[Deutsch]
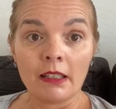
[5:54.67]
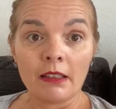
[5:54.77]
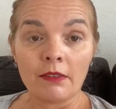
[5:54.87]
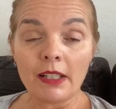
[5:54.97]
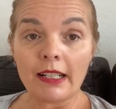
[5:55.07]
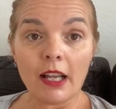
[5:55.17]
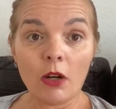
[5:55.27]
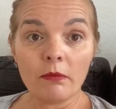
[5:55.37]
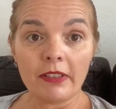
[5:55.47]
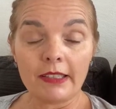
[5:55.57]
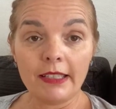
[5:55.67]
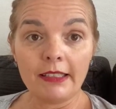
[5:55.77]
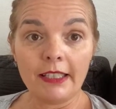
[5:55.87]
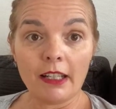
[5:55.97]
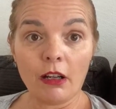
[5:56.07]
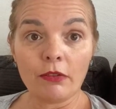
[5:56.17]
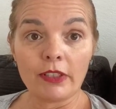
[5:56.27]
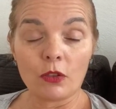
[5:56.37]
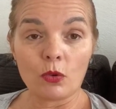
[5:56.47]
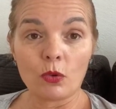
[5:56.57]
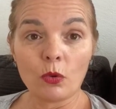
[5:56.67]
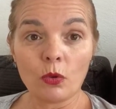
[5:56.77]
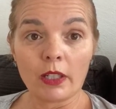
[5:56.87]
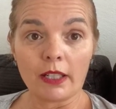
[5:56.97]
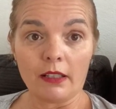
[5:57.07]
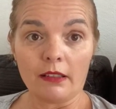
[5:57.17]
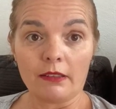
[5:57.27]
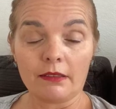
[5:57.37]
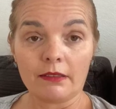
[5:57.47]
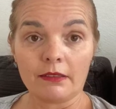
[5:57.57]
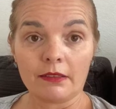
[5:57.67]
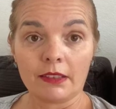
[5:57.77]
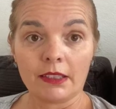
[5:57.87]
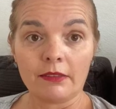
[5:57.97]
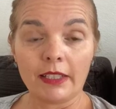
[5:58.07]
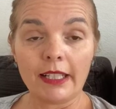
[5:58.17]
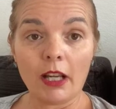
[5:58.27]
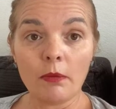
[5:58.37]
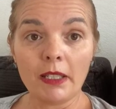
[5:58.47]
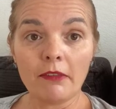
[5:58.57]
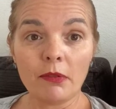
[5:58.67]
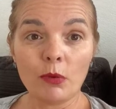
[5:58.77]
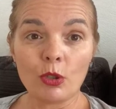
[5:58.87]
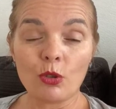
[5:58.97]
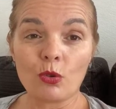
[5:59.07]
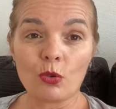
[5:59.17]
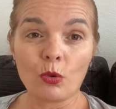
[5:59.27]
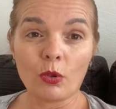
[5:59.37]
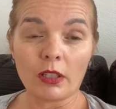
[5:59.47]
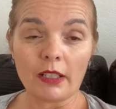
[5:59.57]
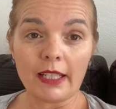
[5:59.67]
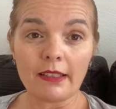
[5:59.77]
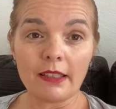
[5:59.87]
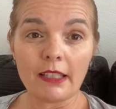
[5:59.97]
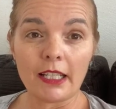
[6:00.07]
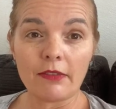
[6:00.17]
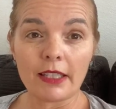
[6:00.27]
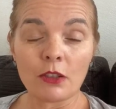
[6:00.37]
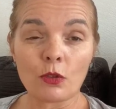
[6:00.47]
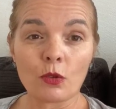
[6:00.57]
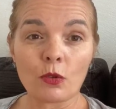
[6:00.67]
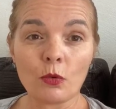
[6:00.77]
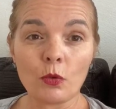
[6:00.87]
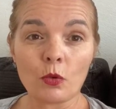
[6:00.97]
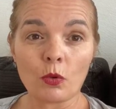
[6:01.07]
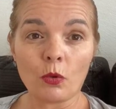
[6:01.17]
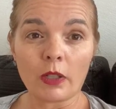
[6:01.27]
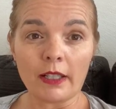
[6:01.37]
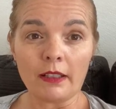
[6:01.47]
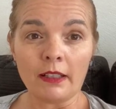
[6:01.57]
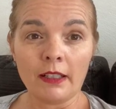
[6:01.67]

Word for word: Wir glauben, wir sind hier auf der Suche. Wir glauben hier, wir müssen suchen. Es ist etwas zu suchen.